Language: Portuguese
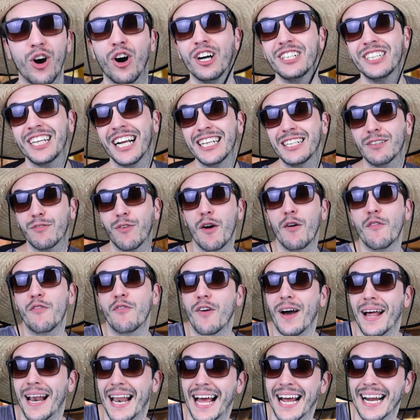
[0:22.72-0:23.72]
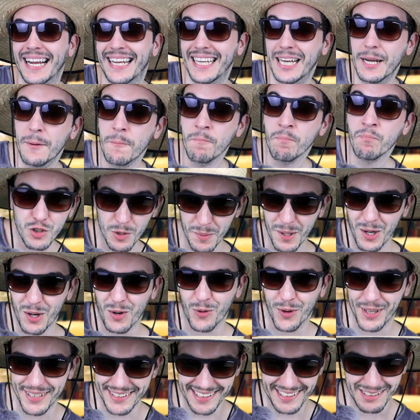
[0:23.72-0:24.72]
hoje a gente veio falar aqui sobre
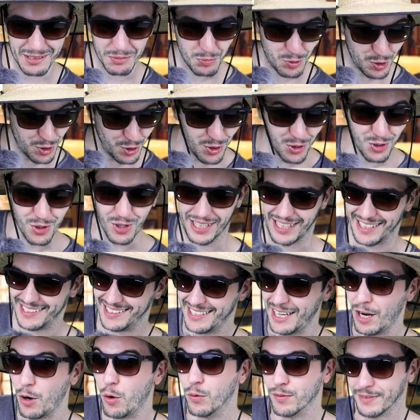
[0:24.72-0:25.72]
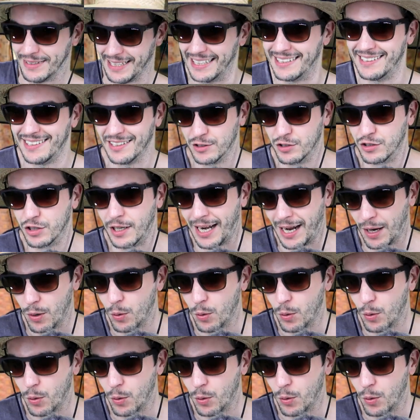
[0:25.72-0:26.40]
coisas muito doidas que acontecem só na